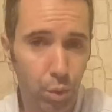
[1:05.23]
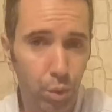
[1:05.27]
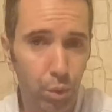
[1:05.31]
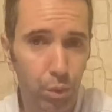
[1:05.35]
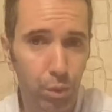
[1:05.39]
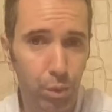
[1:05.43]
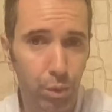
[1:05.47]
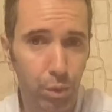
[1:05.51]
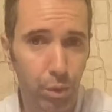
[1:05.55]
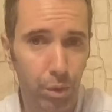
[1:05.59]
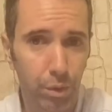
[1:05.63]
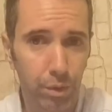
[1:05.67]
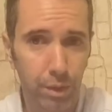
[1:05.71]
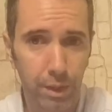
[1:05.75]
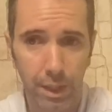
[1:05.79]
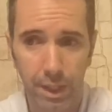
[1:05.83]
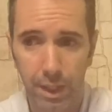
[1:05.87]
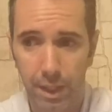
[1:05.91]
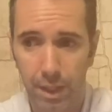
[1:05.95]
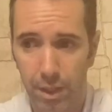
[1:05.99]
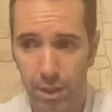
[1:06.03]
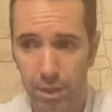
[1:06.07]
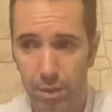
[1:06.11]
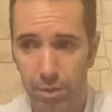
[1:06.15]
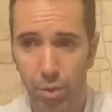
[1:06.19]
ne oluyor
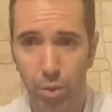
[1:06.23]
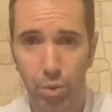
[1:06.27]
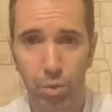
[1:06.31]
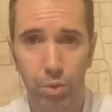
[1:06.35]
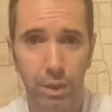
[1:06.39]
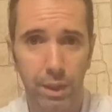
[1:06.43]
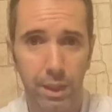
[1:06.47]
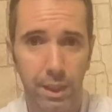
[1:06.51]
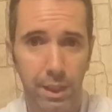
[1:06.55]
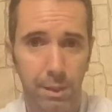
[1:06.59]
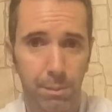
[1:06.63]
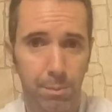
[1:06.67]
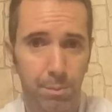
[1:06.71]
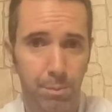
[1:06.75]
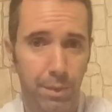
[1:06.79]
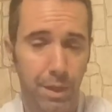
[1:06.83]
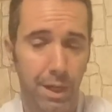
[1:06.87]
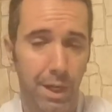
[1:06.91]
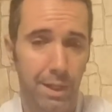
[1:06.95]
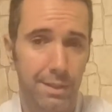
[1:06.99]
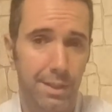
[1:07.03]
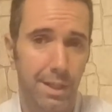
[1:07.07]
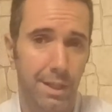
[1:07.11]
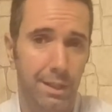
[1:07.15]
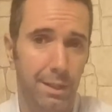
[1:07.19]
diye Google'a girip
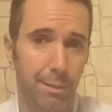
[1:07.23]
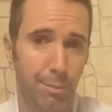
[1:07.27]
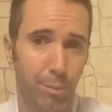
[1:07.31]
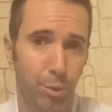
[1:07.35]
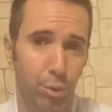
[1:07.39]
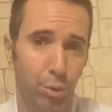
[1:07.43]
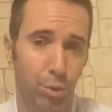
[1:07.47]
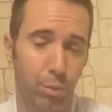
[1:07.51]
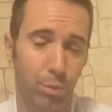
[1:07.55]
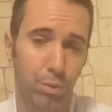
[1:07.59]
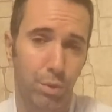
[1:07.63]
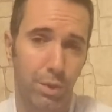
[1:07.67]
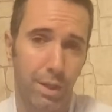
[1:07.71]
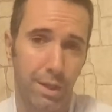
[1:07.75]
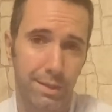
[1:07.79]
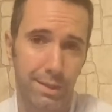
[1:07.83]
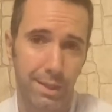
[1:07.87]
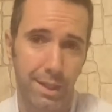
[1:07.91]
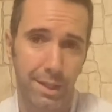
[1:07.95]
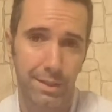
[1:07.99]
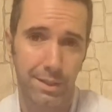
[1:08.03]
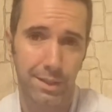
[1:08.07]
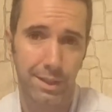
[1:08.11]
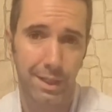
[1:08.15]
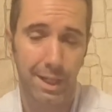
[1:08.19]
Gaziantep otobüs
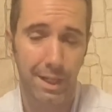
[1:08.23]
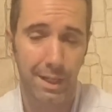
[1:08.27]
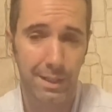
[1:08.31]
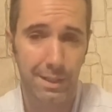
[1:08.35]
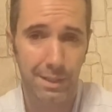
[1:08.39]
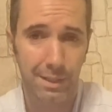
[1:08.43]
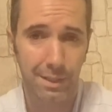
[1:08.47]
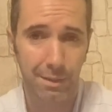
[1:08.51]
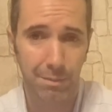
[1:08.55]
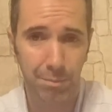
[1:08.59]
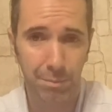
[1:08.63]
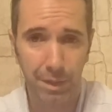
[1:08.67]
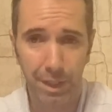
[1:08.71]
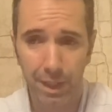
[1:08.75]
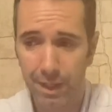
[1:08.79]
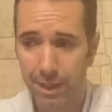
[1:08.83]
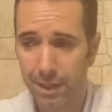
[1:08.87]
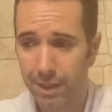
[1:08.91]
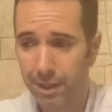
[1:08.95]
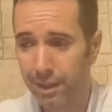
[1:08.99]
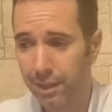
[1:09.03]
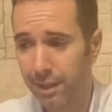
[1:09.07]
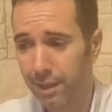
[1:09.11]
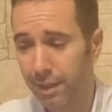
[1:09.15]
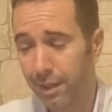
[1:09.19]
kazası yazdığımda
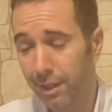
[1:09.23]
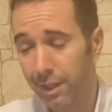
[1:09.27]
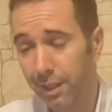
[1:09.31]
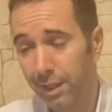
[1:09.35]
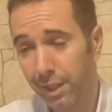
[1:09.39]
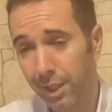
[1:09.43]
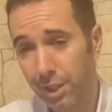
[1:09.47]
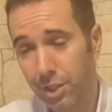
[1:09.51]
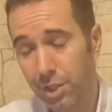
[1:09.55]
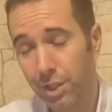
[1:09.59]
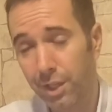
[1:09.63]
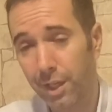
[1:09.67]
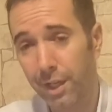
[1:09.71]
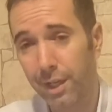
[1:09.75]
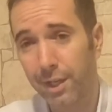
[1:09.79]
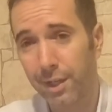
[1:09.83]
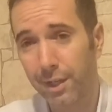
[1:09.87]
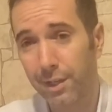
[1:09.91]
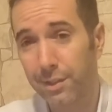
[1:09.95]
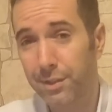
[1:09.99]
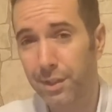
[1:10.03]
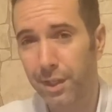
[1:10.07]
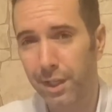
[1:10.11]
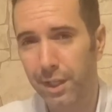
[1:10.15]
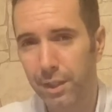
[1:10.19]
yaşanan
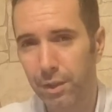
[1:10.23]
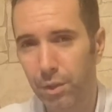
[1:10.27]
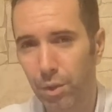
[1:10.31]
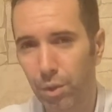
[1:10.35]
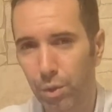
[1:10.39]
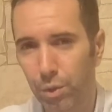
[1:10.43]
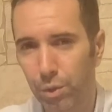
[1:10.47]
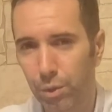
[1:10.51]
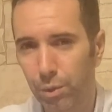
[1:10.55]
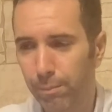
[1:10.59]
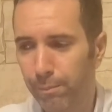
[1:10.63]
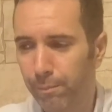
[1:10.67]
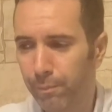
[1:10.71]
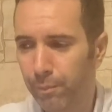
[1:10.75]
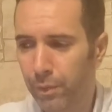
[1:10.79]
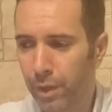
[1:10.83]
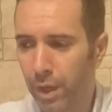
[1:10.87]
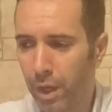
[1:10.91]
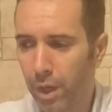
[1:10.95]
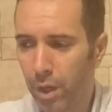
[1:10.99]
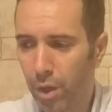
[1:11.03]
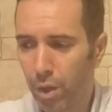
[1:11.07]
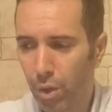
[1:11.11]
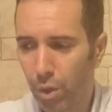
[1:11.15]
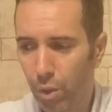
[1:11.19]
kazayı gördüm.
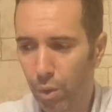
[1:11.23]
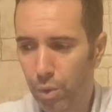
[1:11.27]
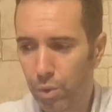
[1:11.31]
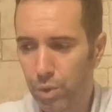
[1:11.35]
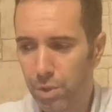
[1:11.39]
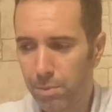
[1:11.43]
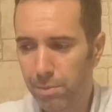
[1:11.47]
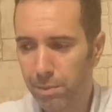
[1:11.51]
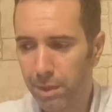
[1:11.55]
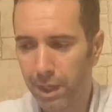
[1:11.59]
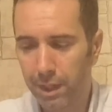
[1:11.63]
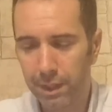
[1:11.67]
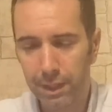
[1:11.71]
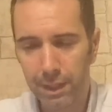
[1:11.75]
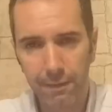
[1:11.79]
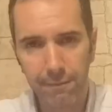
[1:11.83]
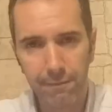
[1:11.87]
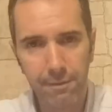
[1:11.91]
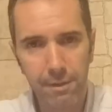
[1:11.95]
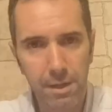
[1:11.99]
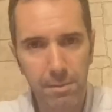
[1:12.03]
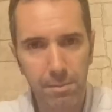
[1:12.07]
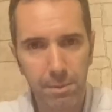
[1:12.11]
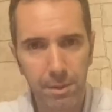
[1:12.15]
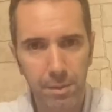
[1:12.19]
Önce bir anlam
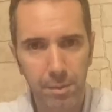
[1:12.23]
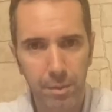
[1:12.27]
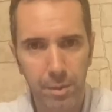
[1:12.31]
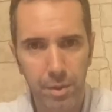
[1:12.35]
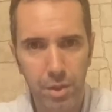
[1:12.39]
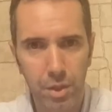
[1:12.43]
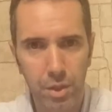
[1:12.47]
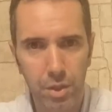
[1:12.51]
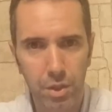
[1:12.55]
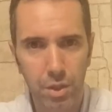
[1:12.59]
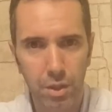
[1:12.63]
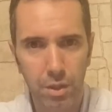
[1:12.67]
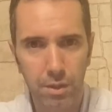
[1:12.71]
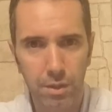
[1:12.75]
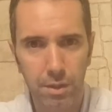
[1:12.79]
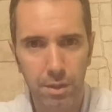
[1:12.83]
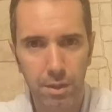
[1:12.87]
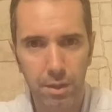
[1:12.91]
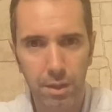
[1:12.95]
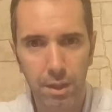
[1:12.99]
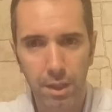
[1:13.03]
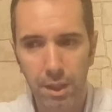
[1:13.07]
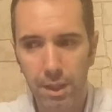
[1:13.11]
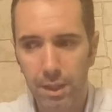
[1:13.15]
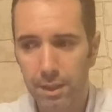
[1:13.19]
veremedim açıkçası.
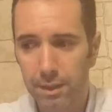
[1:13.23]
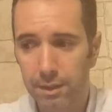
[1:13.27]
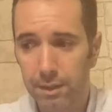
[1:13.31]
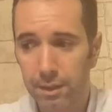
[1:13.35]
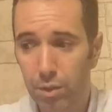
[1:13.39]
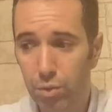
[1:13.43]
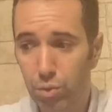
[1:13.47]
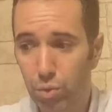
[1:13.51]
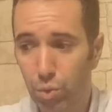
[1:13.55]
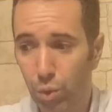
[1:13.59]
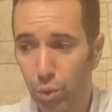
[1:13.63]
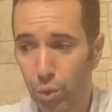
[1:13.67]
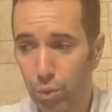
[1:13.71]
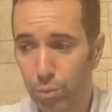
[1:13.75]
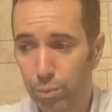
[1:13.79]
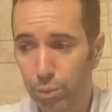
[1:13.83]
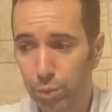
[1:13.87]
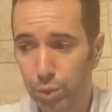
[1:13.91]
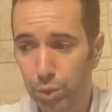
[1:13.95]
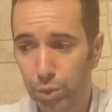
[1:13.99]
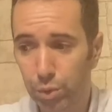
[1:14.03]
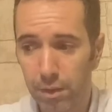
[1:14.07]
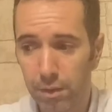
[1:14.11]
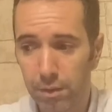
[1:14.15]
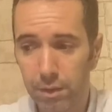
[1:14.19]
Nasıl
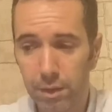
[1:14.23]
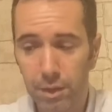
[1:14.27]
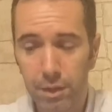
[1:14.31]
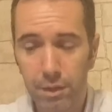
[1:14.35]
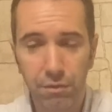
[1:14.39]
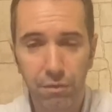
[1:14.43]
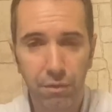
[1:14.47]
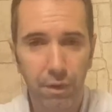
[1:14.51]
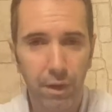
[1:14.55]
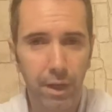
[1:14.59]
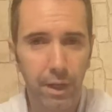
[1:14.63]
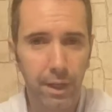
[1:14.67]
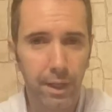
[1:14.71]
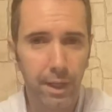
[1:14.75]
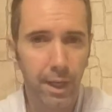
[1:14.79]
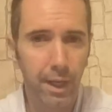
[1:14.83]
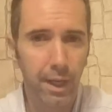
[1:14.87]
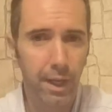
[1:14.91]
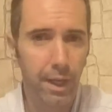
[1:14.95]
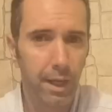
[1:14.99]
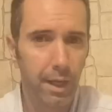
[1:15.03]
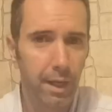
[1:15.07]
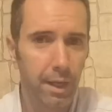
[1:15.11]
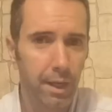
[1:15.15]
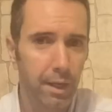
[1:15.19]
olmuş? E,
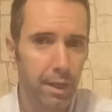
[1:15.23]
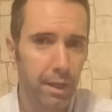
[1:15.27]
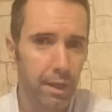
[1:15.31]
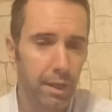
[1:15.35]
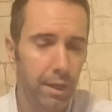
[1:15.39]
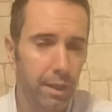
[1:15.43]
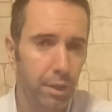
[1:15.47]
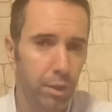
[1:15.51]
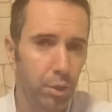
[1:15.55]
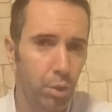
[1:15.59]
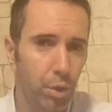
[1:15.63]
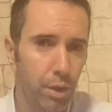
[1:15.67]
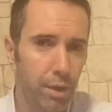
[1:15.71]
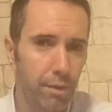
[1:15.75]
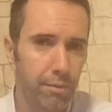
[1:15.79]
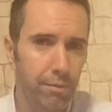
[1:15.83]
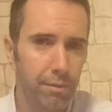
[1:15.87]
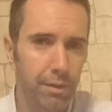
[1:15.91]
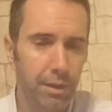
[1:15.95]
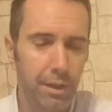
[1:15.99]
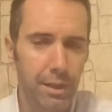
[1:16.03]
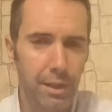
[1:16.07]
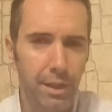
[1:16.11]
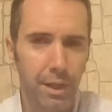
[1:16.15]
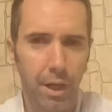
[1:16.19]
itfaiye
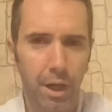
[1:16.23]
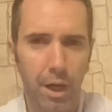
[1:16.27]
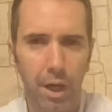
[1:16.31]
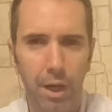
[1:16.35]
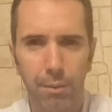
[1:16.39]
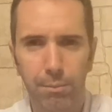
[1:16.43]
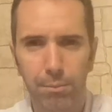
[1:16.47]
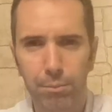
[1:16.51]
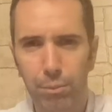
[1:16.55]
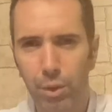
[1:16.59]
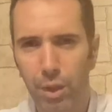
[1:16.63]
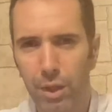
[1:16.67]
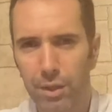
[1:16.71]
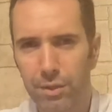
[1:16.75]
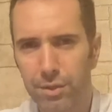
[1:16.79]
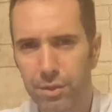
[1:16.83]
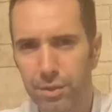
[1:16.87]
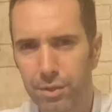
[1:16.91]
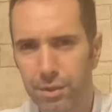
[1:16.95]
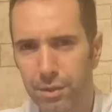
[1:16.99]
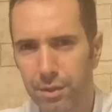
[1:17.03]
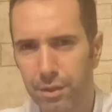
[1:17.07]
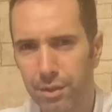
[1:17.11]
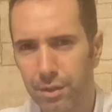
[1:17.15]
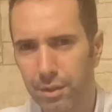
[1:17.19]
görevlileri,
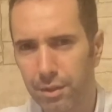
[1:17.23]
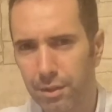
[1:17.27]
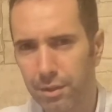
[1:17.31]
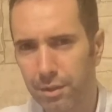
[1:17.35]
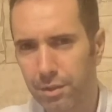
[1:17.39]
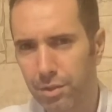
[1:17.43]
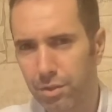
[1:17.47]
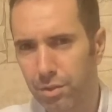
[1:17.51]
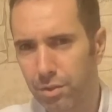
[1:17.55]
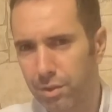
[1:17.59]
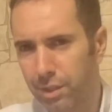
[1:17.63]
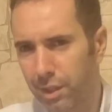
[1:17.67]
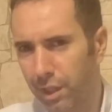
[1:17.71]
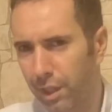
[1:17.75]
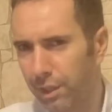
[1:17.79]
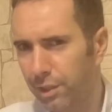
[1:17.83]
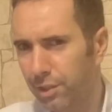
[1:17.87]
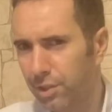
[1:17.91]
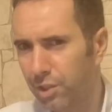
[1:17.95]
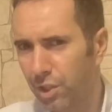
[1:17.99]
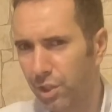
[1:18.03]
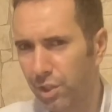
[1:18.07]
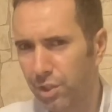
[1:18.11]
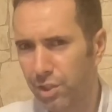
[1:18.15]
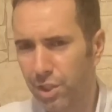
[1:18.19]
ambulans,
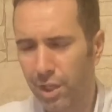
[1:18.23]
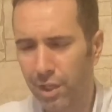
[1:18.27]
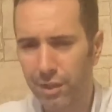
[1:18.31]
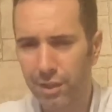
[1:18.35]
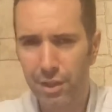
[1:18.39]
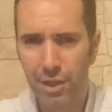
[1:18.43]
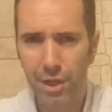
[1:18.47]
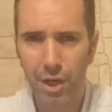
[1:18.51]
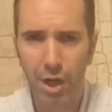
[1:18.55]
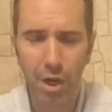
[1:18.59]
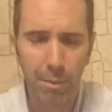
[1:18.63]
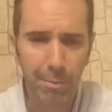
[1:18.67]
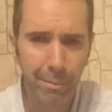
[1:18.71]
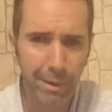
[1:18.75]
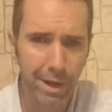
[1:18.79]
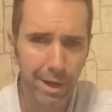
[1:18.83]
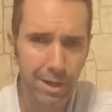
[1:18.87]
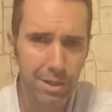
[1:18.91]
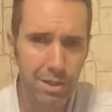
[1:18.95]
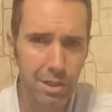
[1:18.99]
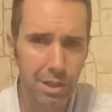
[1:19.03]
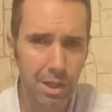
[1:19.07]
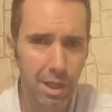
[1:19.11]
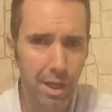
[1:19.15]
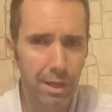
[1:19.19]
sağlık çalışanları,
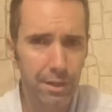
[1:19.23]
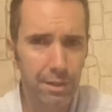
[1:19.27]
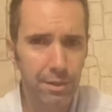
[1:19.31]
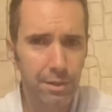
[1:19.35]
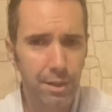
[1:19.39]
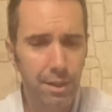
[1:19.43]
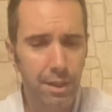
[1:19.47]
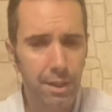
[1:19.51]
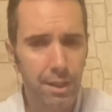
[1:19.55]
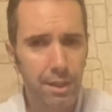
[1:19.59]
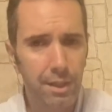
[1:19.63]
haberciler